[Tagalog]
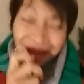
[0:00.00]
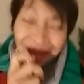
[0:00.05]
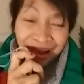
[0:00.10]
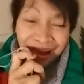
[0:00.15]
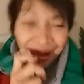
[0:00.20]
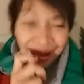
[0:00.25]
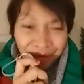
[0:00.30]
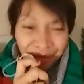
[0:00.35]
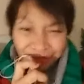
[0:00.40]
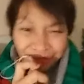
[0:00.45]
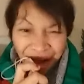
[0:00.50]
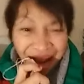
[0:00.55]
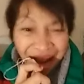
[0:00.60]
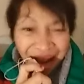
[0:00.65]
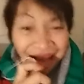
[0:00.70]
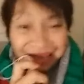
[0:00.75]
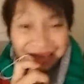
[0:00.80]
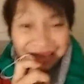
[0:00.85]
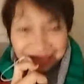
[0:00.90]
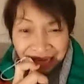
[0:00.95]

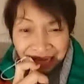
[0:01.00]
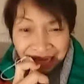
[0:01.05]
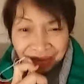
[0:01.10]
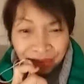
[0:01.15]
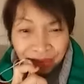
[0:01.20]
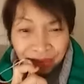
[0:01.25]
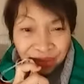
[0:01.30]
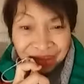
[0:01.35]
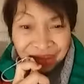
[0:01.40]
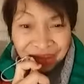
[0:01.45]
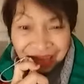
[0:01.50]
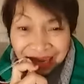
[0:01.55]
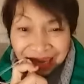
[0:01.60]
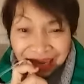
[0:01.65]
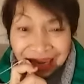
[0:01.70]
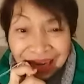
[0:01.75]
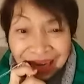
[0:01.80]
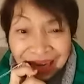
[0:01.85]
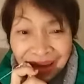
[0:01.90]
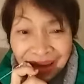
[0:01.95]
Batang munti,
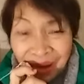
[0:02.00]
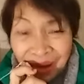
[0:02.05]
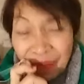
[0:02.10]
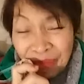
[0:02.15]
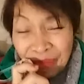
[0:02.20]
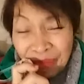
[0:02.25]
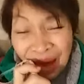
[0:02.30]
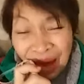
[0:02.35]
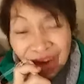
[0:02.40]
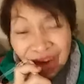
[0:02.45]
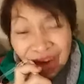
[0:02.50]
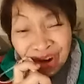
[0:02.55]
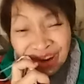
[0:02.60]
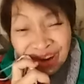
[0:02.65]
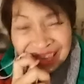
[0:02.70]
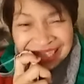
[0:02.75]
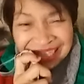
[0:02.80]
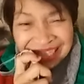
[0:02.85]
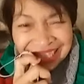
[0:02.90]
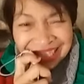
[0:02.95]
parolan
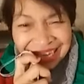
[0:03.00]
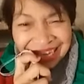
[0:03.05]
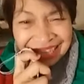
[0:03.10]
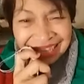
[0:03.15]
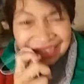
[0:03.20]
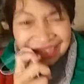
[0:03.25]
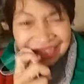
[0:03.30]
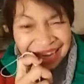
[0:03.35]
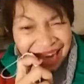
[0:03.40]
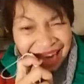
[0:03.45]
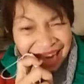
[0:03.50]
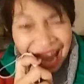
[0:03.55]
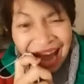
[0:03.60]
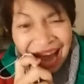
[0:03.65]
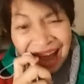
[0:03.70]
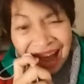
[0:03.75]
siyang dala